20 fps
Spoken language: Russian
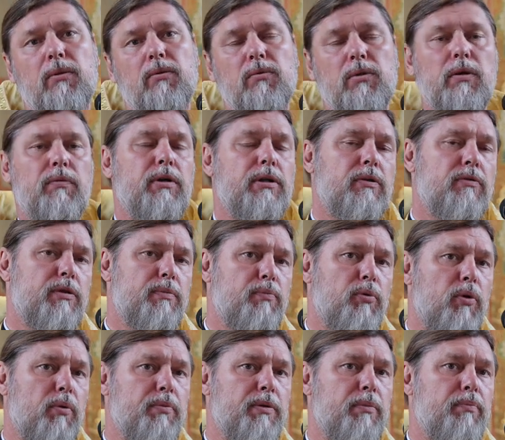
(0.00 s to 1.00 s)
Ну, давайте
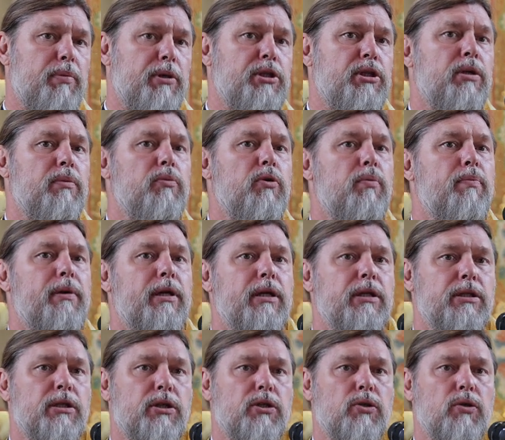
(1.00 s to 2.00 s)
вспомним, почему
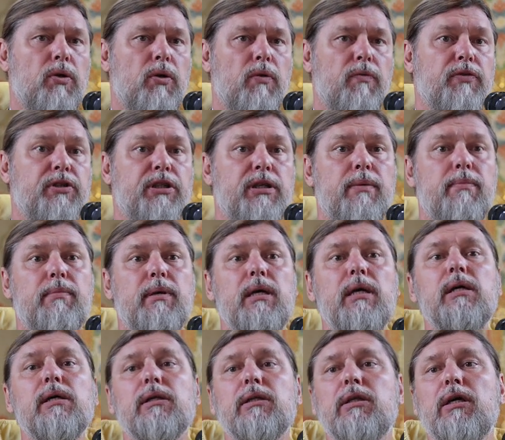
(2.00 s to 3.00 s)
произошел
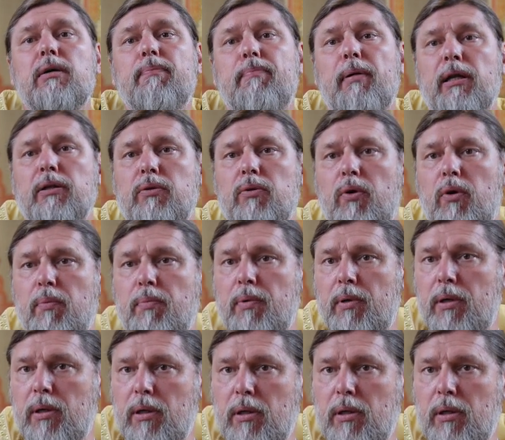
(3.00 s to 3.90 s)
всемирный потоп.